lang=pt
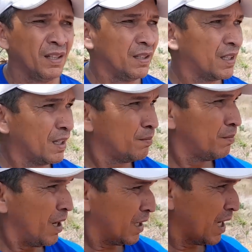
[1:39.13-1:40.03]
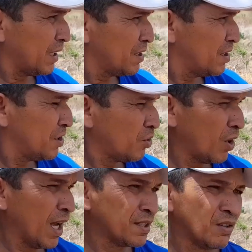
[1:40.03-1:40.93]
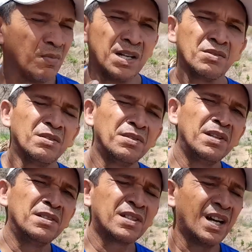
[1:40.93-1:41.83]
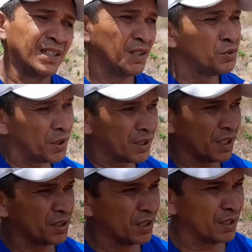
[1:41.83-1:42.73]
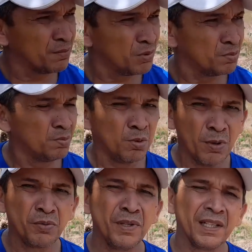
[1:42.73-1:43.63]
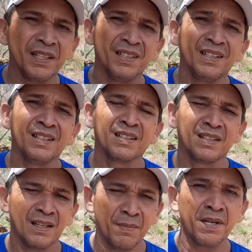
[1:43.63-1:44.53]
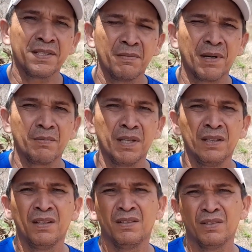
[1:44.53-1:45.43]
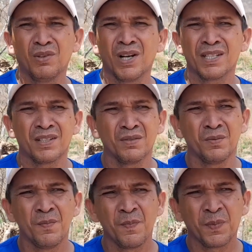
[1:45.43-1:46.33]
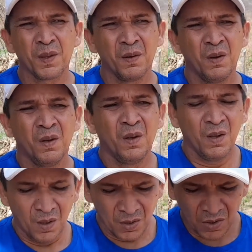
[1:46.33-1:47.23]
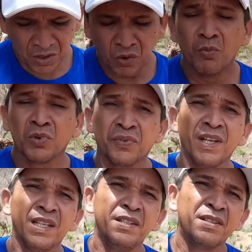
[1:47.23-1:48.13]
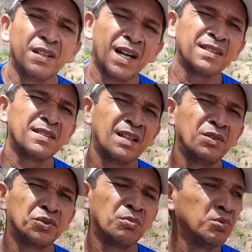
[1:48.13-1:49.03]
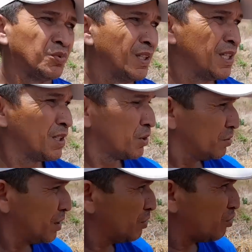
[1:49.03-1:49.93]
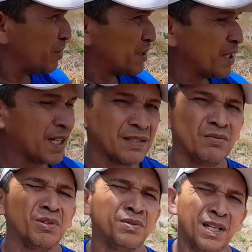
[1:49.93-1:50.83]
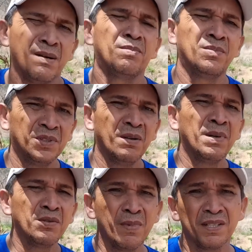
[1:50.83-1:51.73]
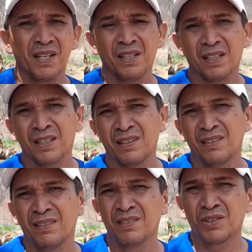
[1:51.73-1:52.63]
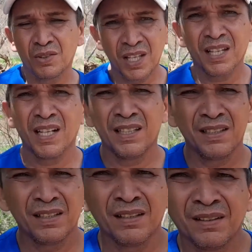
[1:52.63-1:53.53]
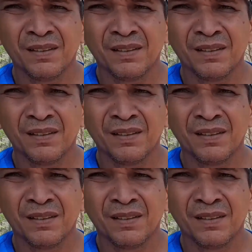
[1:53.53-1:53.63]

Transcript: e quer agradecer de coração mais uma vez cada ajuda que está chegando para o meu filho aqui, né? É mesmo que ser para mim, de coração. E estou muito feliz, graças a Deus estou muito feliz que estou vendo o começo da casa do meu filho já, já bem começada, né? Só tenho a agradecer.